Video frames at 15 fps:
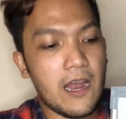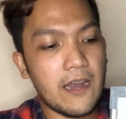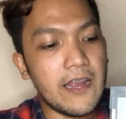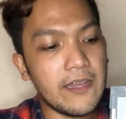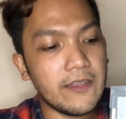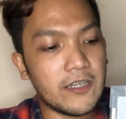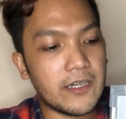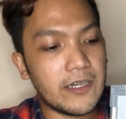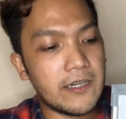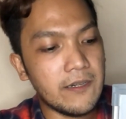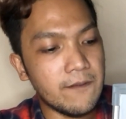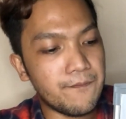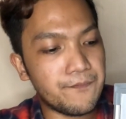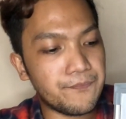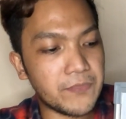Another
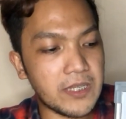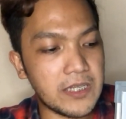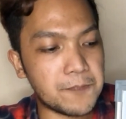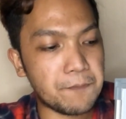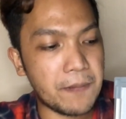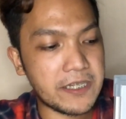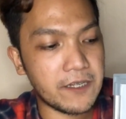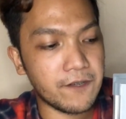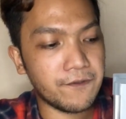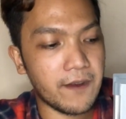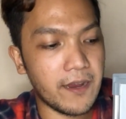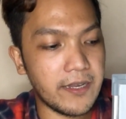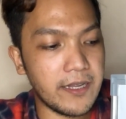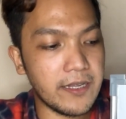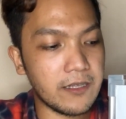
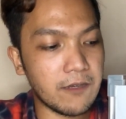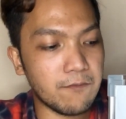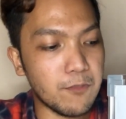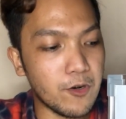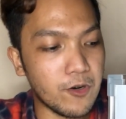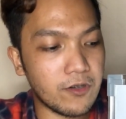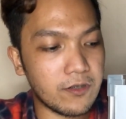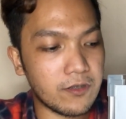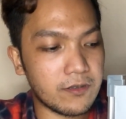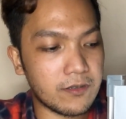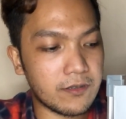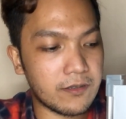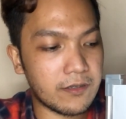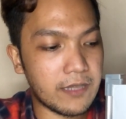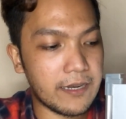specified in the book
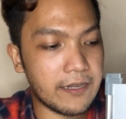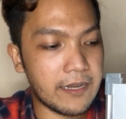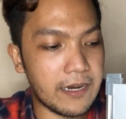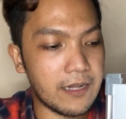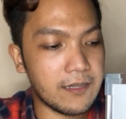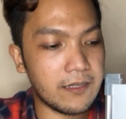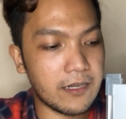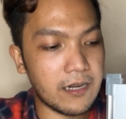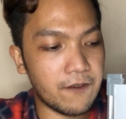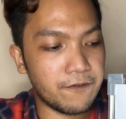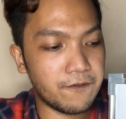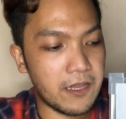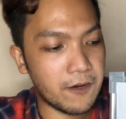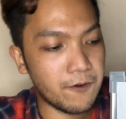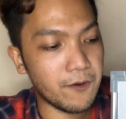technical
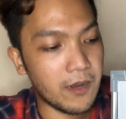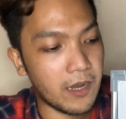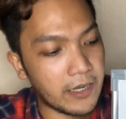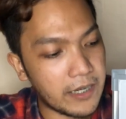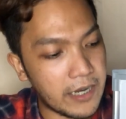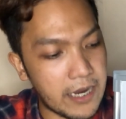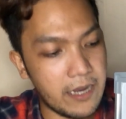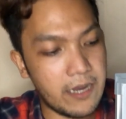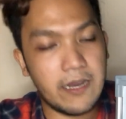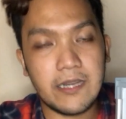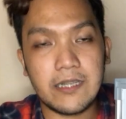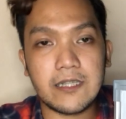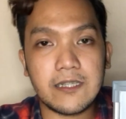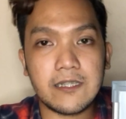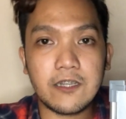drafting 1,
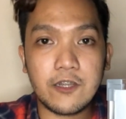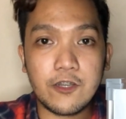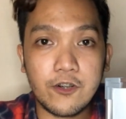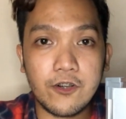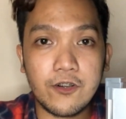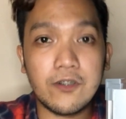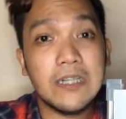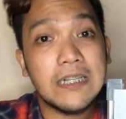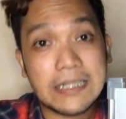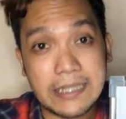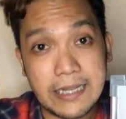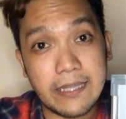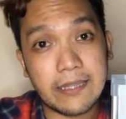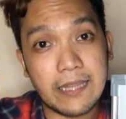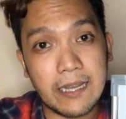is yung
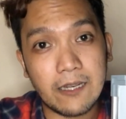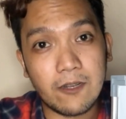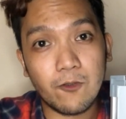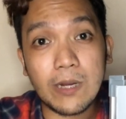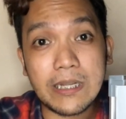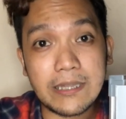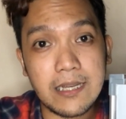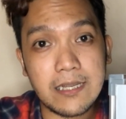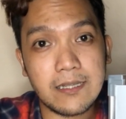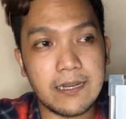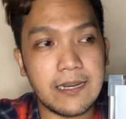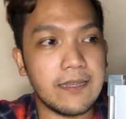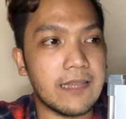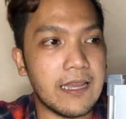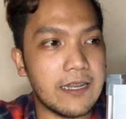written. What is
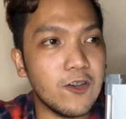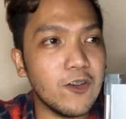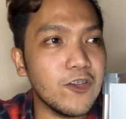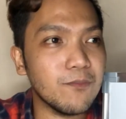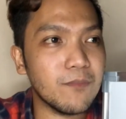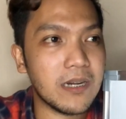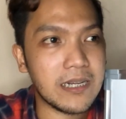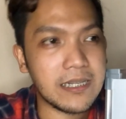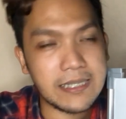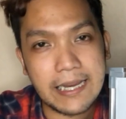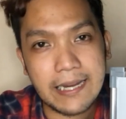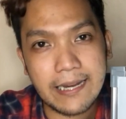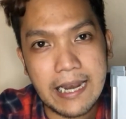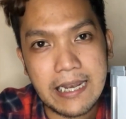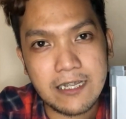written? Yun yung mga
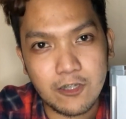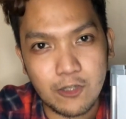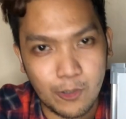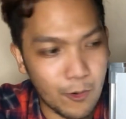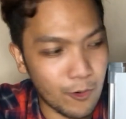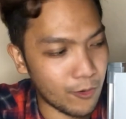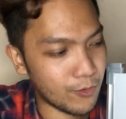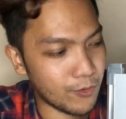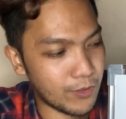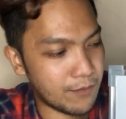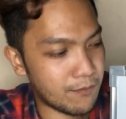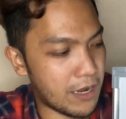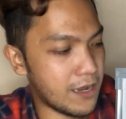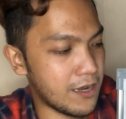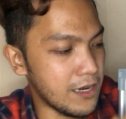single stroke,
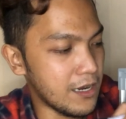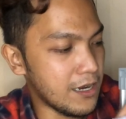di ba?